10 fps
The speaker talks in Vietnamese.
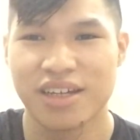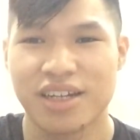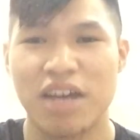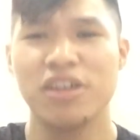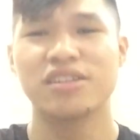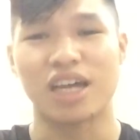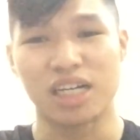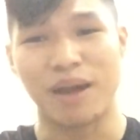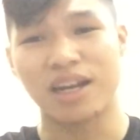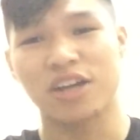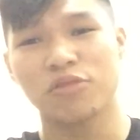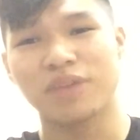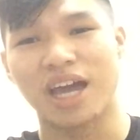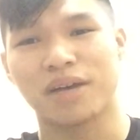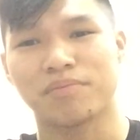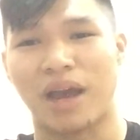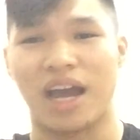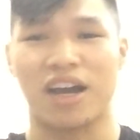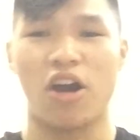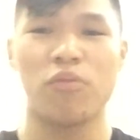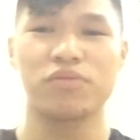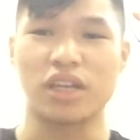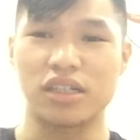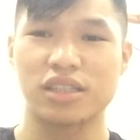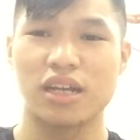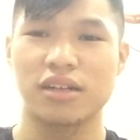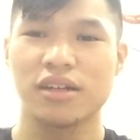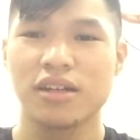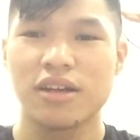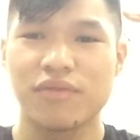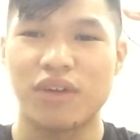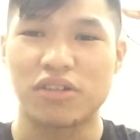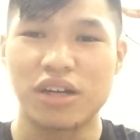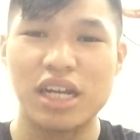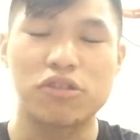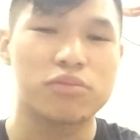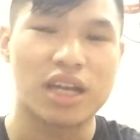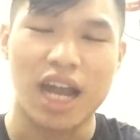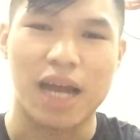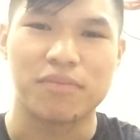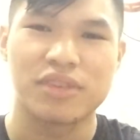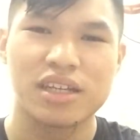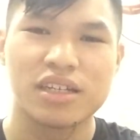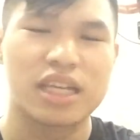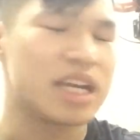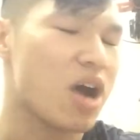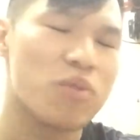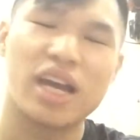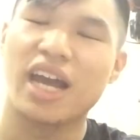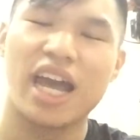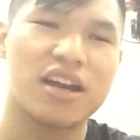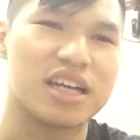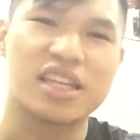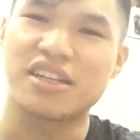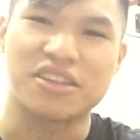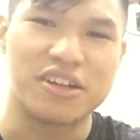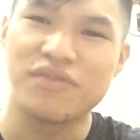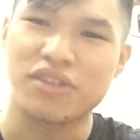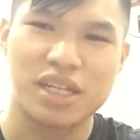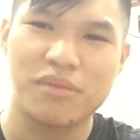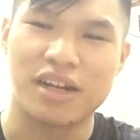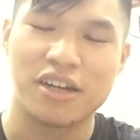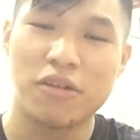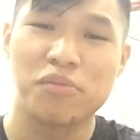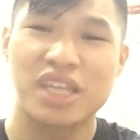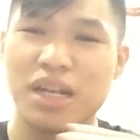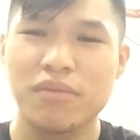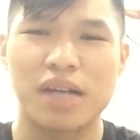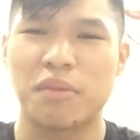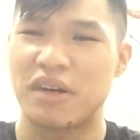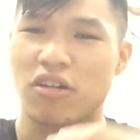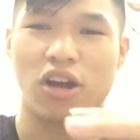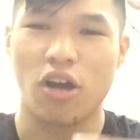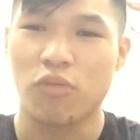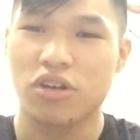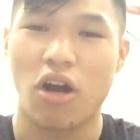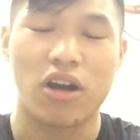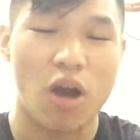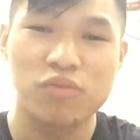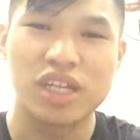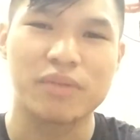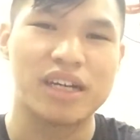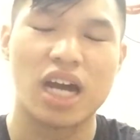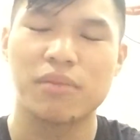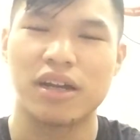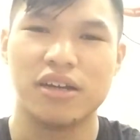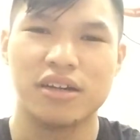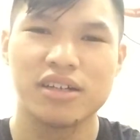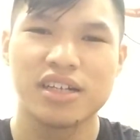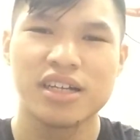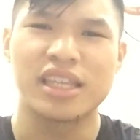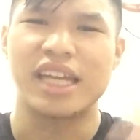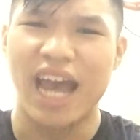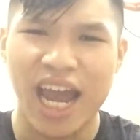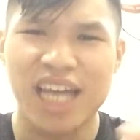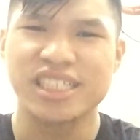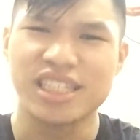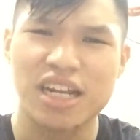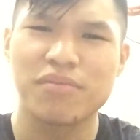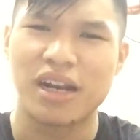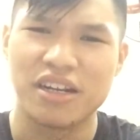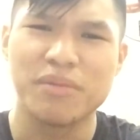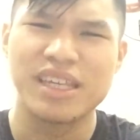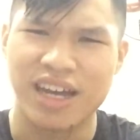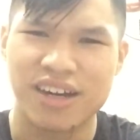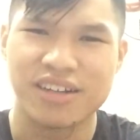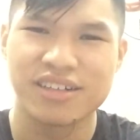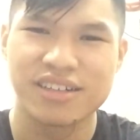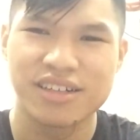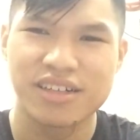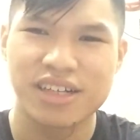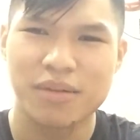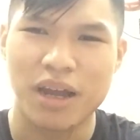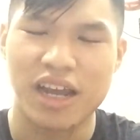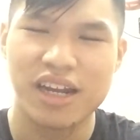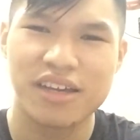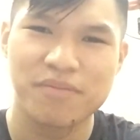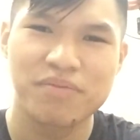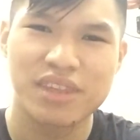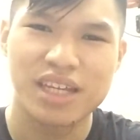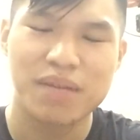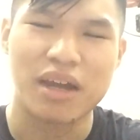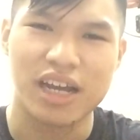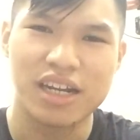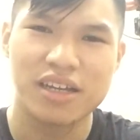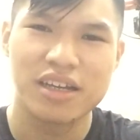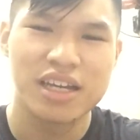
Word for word: Nếu như tự bản thân chúng ta mà không tự tin vào những điều chúng ta làm thì không ai khác hay tin tưởng vào chính mình, đúng không? Chính mình mà mình còn không tin bản thân mình nữa thì ai sẽ tin mình nữa bây giờ? Các bạn nghĩ đi, các bạn nghĩ đi.